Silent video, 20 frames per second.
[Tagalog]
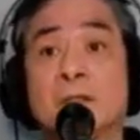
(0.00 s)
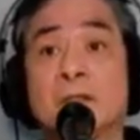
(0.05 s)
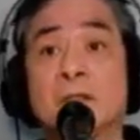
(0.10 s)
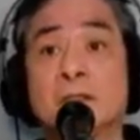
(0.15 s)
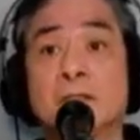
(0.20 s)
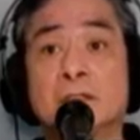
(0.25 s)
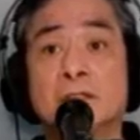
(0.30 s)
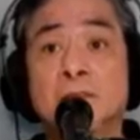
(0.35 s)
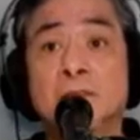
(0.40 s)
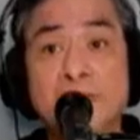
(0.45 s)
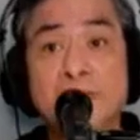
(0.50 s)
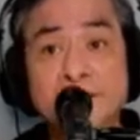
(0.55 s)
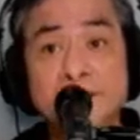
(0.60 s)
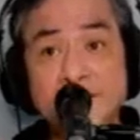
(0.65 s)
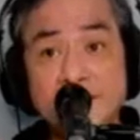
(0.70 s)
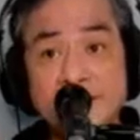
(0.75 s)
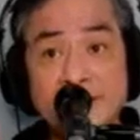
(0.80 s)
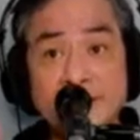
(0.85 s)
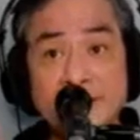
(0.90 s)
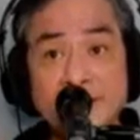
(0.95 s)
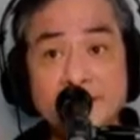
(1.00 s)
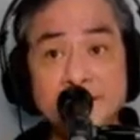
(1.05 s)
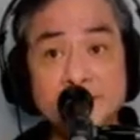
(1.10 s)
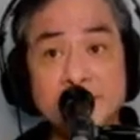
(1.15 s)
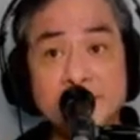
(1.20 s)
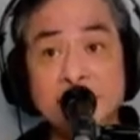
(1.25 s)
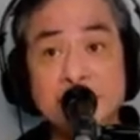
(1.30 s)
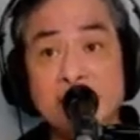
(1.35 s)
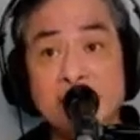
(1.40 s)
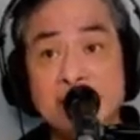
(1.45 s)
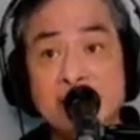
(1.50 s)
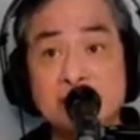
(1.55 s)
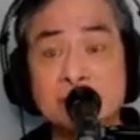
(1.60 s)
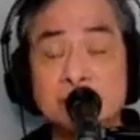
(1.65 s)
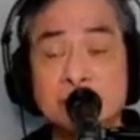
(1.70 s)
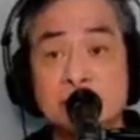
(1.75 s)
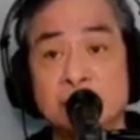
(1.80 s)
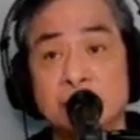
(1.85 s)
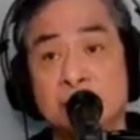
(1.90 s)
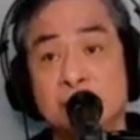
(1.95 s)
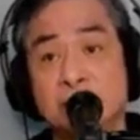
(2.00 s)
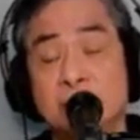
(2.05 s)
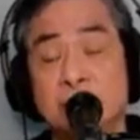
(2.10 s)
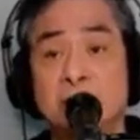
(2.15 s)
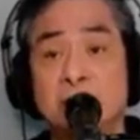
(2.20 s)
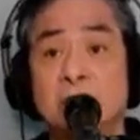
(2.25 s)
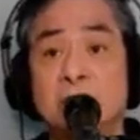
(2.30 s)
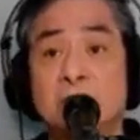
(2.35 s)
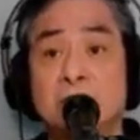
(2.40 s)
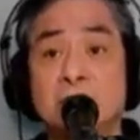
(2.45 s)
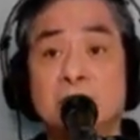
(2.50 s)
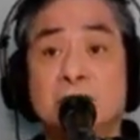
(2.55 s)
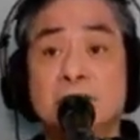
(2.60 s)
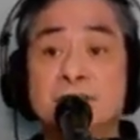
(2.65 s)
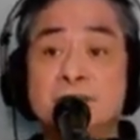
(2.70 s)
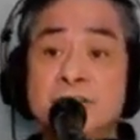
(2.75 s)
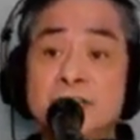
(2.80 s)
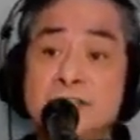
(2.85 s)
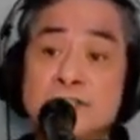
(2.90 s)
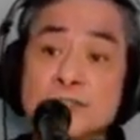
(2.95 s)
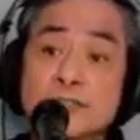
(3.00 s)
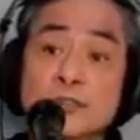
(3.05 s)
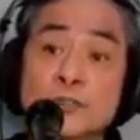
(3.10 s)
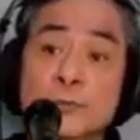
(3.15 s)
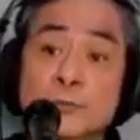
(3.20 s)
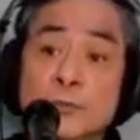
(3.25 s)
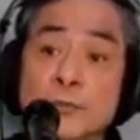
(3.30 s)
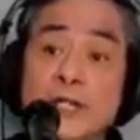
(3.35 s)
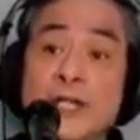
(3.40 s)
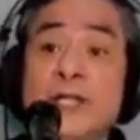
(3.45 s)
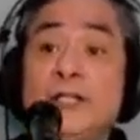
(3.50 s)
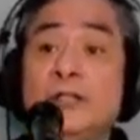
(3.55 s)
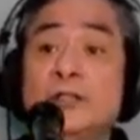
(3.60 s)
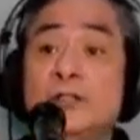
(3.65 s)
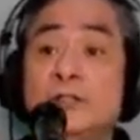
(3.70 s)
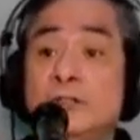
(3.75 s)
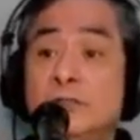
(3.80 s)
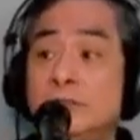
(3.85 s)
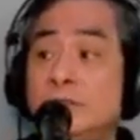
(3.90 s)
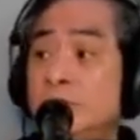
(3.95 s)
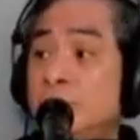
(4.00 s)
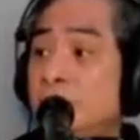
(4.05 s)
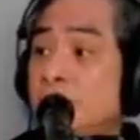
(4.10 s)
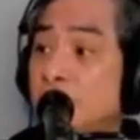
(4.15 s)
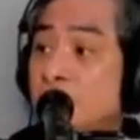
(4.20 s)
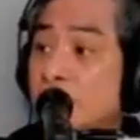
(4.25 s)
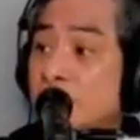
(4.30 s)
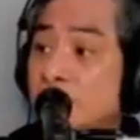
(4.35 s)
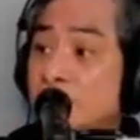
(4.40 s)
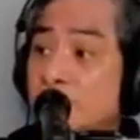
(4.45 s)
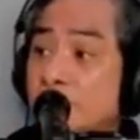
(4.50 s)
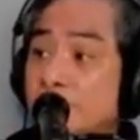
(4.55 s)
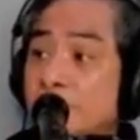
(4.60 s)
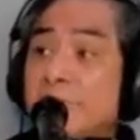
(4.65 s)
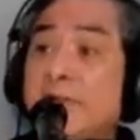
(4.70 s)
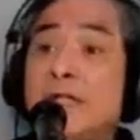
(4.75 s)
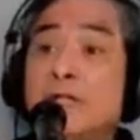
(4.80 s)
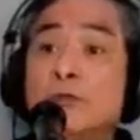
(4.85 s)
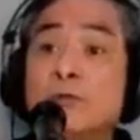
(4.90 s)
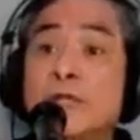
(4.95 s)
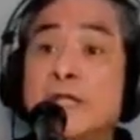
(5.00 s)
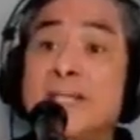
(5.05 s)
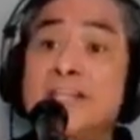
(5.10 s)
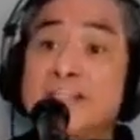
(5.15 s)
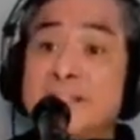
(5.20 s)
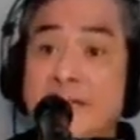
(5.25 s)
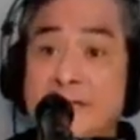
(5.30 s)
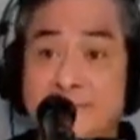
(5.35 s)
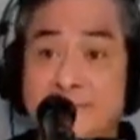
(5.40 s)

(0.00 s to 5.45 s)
2019 election, si Isko Moreno, merong ganyan.